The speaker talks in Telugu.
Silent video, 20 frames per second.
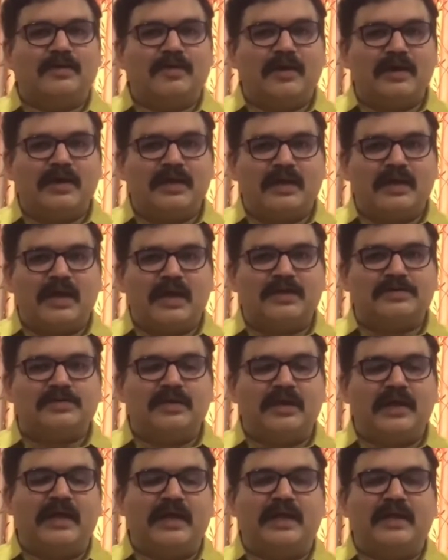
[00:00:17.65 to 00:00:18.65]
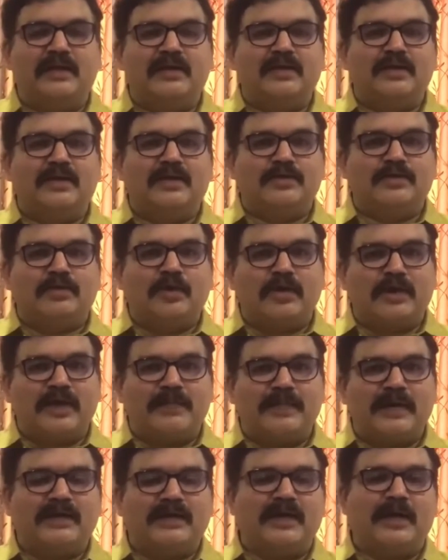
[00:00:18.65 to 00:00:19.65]
కొన్ని కేసులని
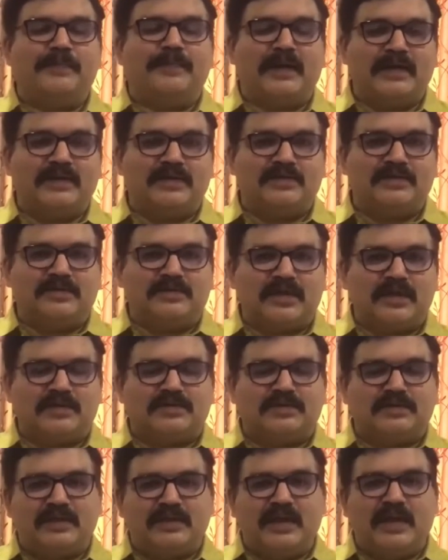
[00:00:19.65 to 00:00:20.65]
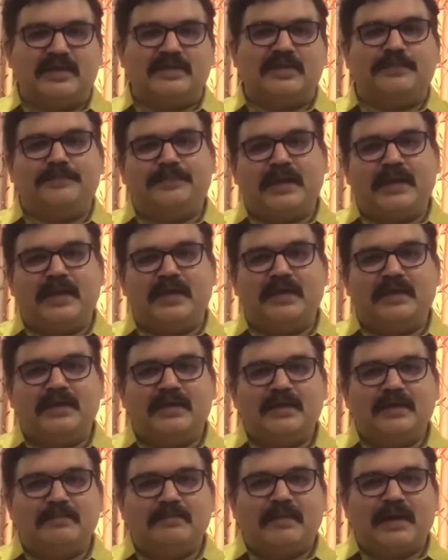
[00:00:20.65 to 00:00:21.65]
తొక్కిపెట్టే ప్రయత్నం చేస్తుంది అని చెప్పి
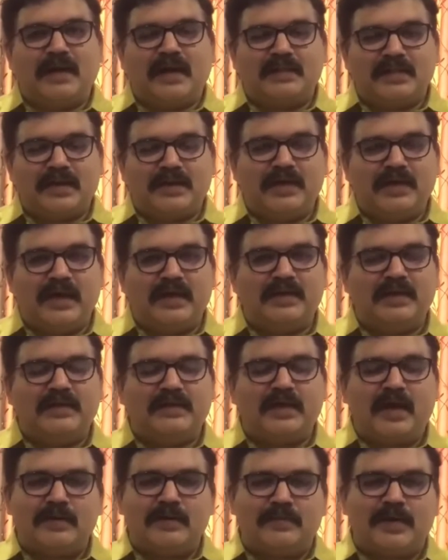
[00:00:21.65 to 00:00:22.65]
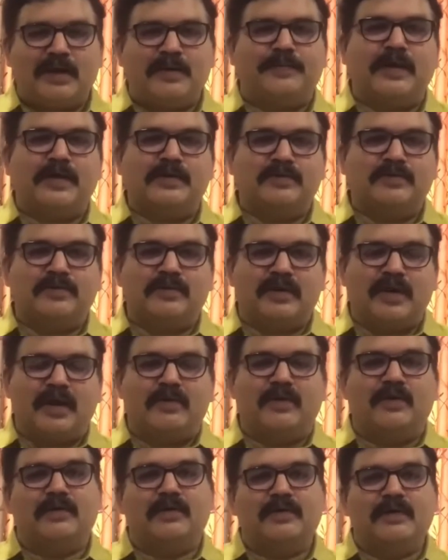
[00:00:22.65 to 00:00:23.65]
మనందరం ఏదైతే అనుమాన పడుతూ
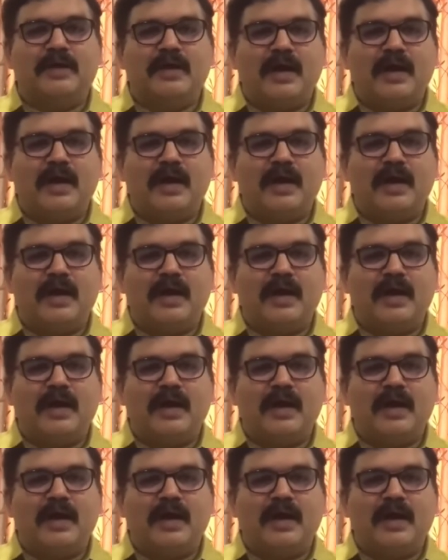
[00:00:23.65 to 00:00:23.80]
ఉన్నామో